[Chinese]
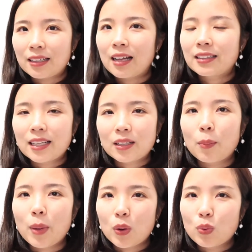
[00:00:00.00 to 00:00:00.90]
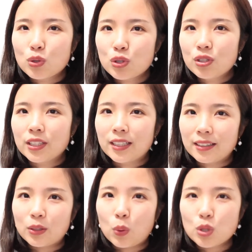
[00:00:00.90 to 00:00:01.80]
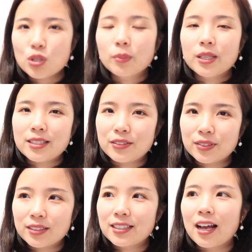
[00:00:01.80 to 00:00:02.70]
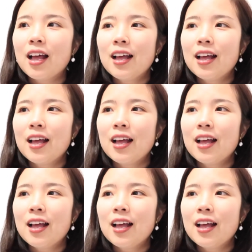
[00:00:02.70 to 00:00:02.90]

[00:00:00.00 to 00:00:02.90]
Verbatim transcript: 啊带到办公室里跟同事们一起分享，